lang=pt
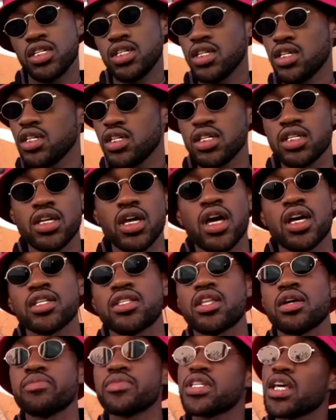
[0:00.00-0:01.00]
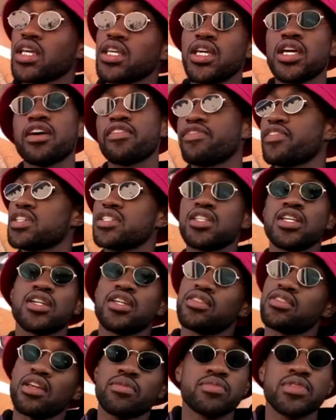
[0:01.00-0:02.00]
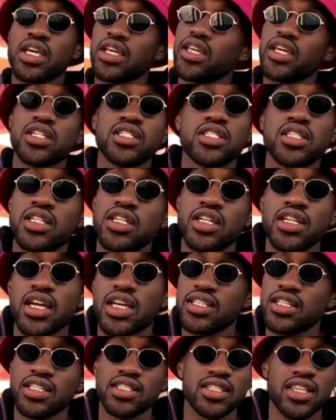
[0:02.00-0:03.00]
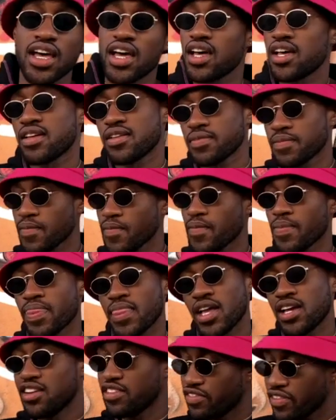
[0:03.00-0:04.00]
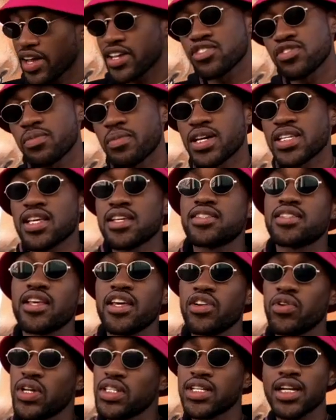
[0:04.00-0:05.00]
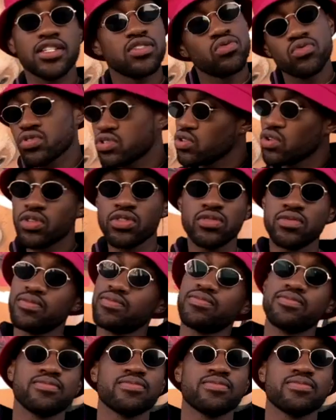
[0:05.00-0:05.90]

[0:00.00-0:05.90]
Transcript: E yeah, estamos aqui a fazer, estamos aqui a gerir, a tentar levar isso mais a sério, atrás de um sonho.